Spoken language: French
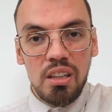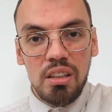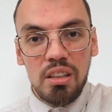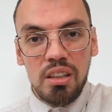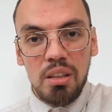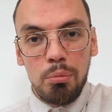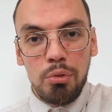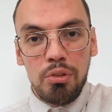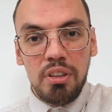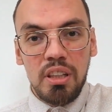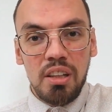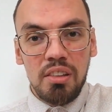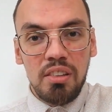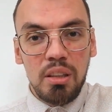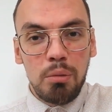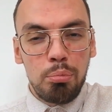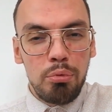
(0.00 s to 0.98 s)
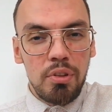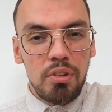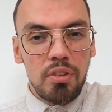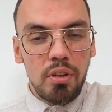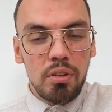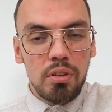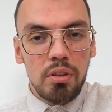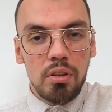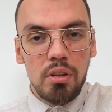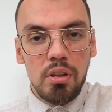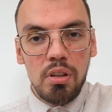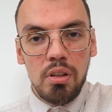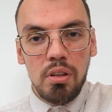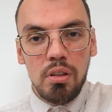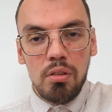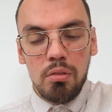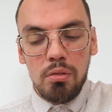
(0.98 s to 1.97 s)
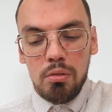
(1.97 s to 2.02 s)
des musiques classiques puissantes,
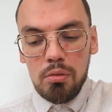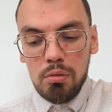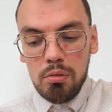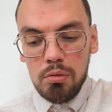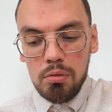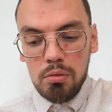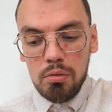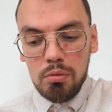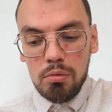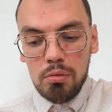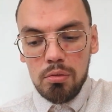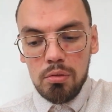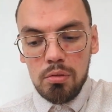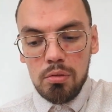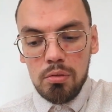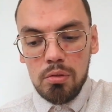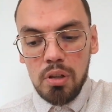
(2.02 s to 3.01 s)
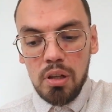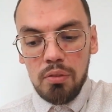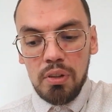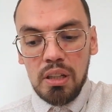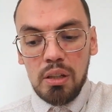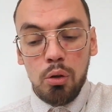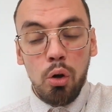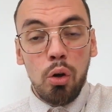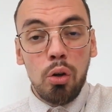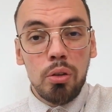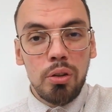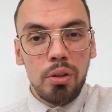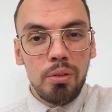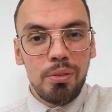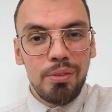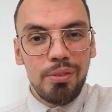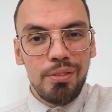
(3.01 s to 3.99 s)
euh, avec l'orgue.